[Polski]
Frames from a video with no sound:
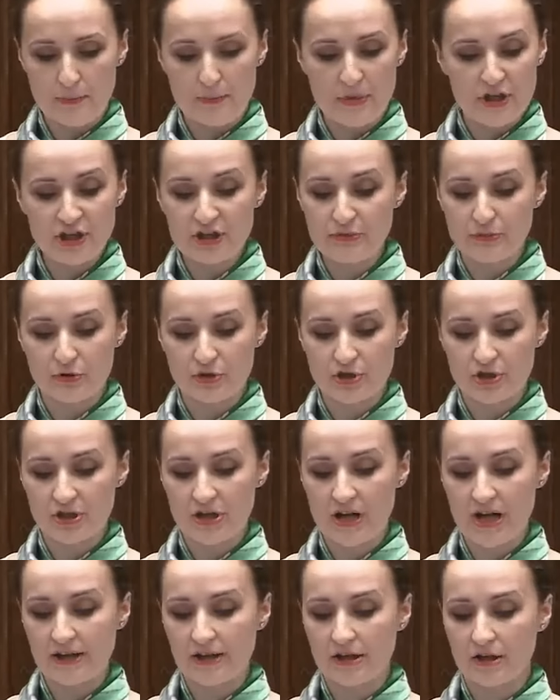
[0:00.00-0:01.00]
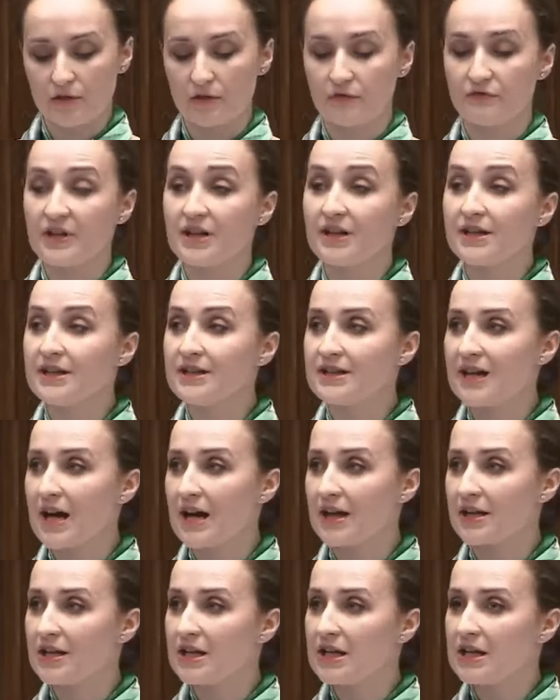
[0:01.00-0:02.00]
będzie postrzegane jako wielki
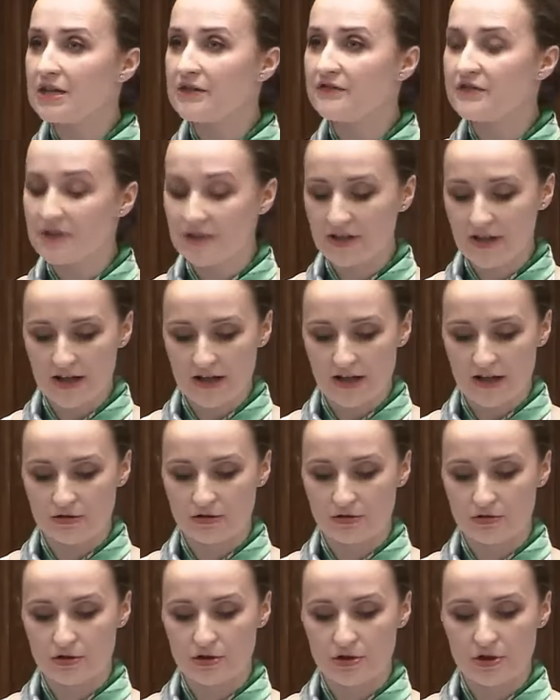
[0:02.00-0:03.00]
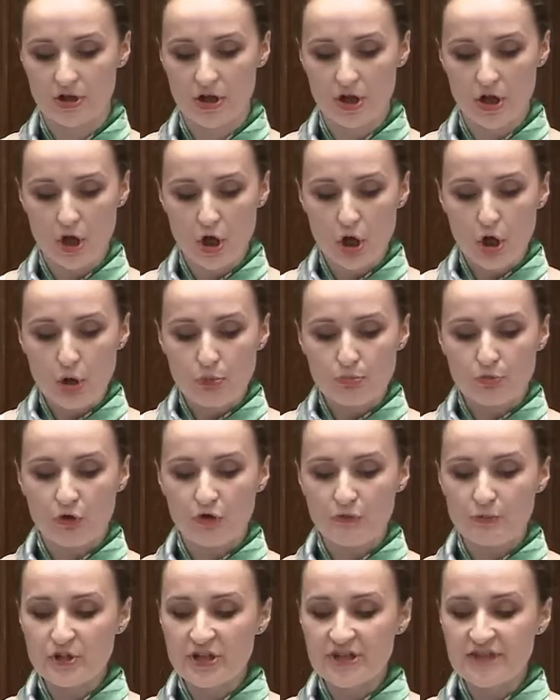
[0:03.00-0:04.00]
dar i wielka radość, bo
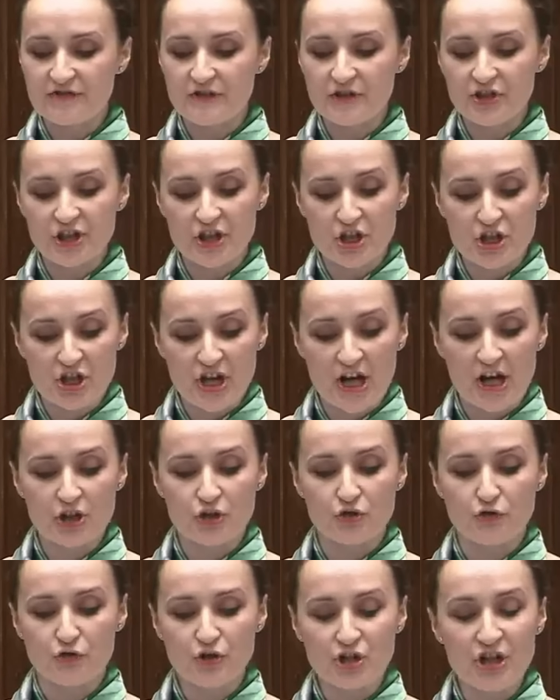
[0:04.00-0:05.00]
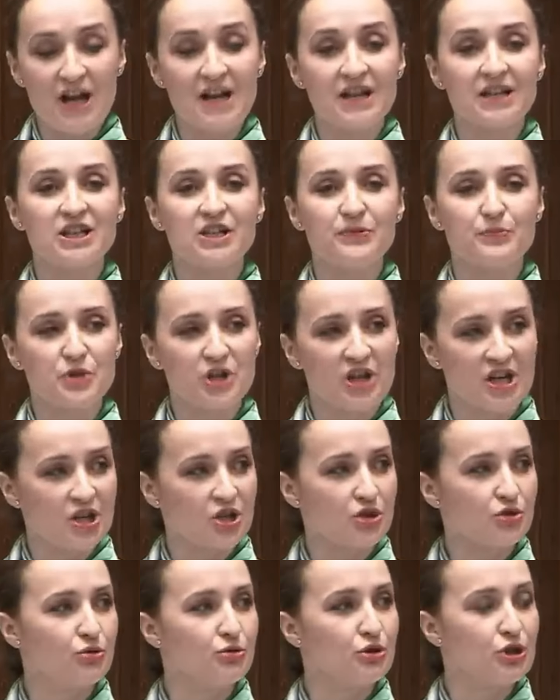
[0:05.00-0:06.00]
w przezwyciężaniu wszelkich
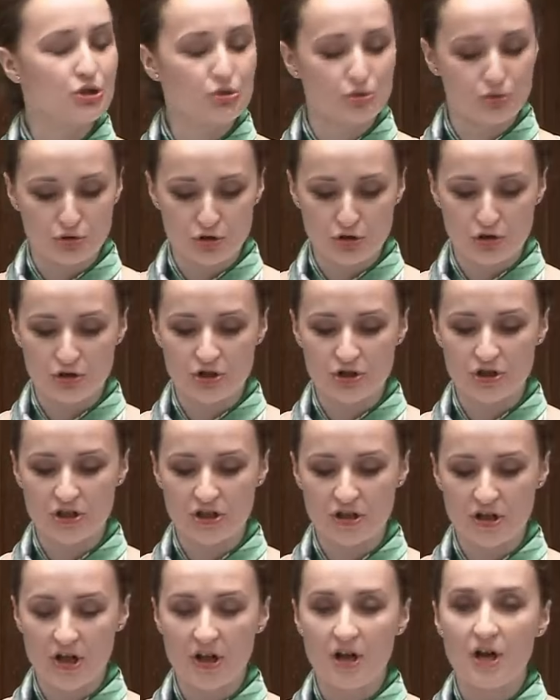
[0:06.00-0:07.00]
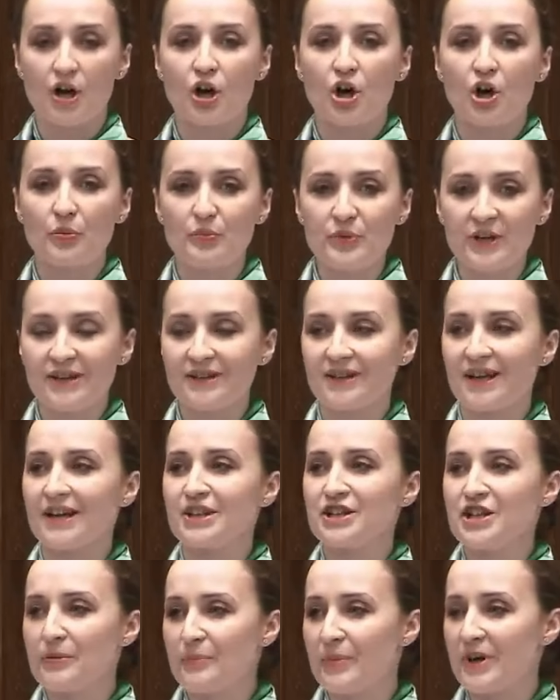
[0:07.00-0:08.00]
przeszkód i trudności kobieta
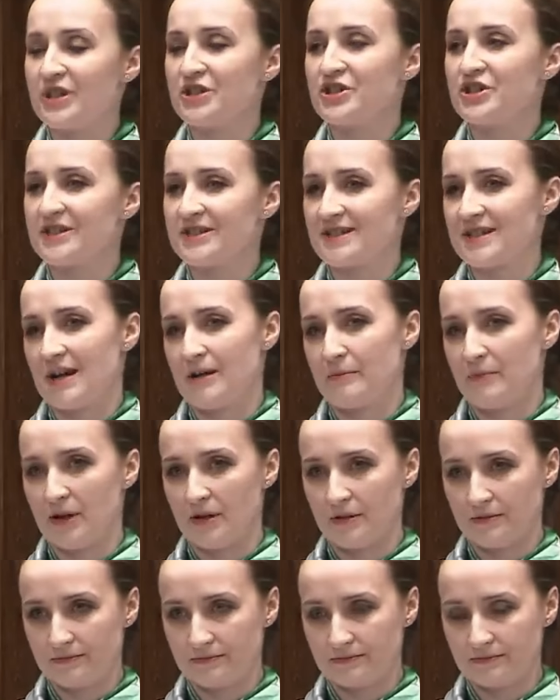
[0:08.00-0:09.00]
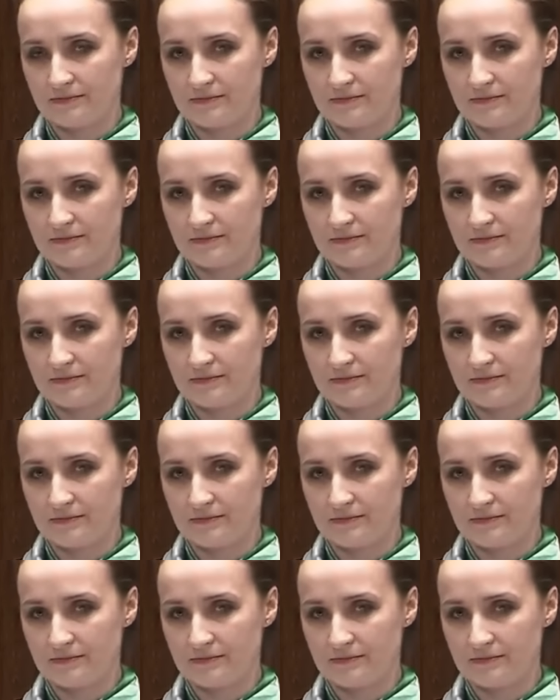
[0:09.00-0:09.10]
nie będzie sama.